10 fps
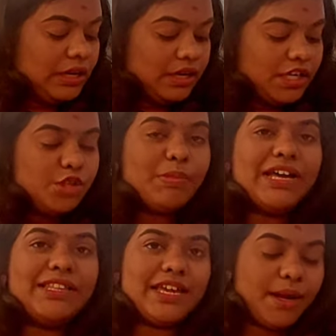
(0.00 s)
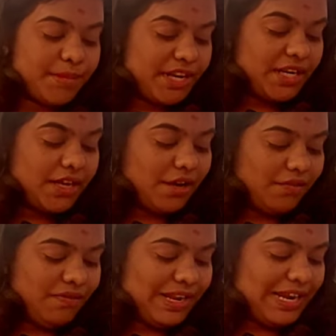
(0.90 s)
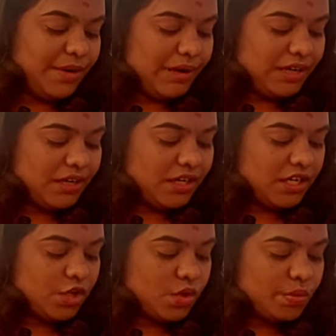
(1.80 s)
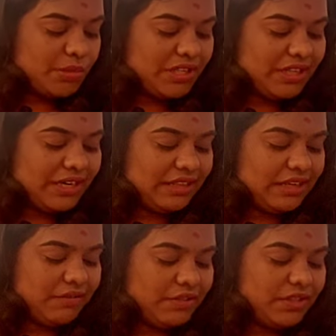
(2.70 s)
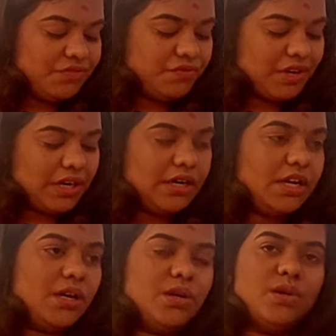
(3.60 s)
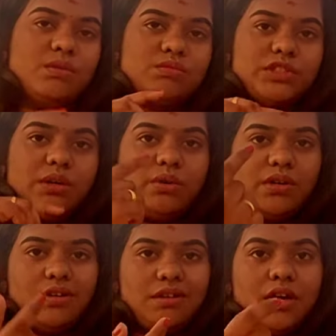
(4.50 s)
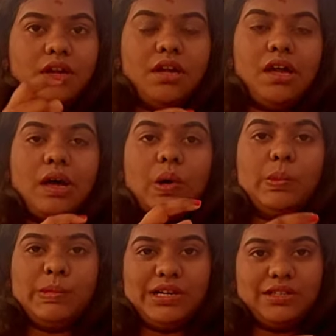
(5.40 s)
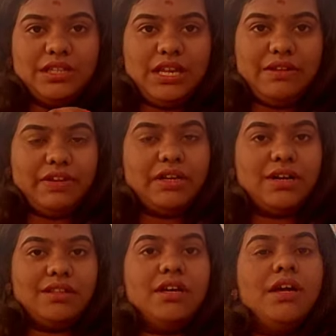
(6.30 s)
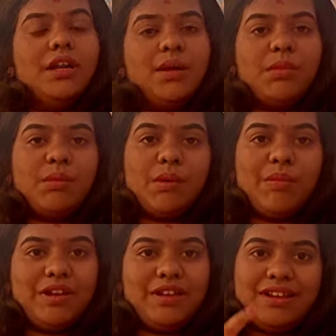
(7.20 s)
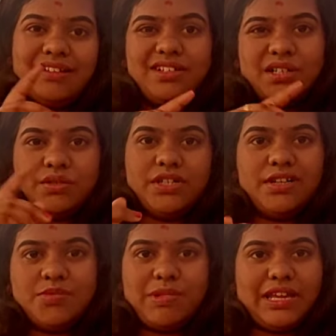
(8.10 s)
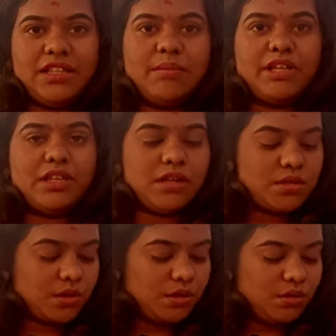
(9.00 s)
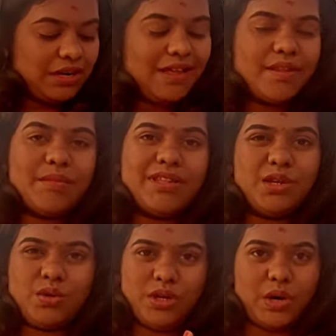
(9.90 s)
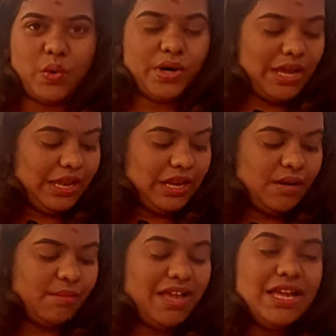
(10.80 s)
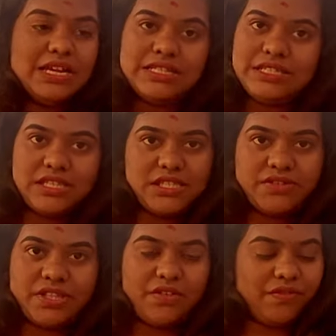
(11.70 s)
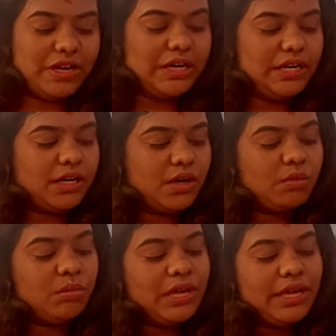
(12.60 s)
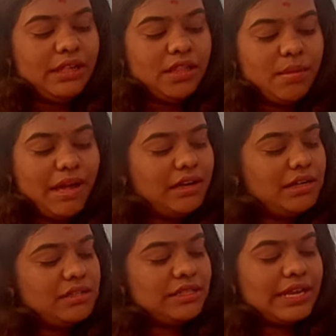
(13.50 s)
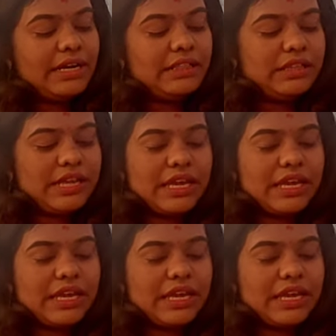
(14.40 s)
இது பார்த்தீங்க அப்படின்னா ஃப்ளாட் பேங்கில் இருக்கும் இந்த இடத்துல வந்து ஃப்ளாட்டாக இருக்கும் ஒரு கர்வ் மாதிரி இருக்காது நம்ம மொபைல் எல்லாம் கர்வ்டு டிஸ்பிளே அந்த மாதிரிலாம் சொல்லுவோம்ல அந்த மாதிரி ஒரு ரவுண்டாக இல்லாமல் ஜஸ்ட்டு வந்து ஃப்ளாட்டாக இருக்கும் இந்த பேங்கிள்ஸ்லாம் எடுத்துட்டிங்க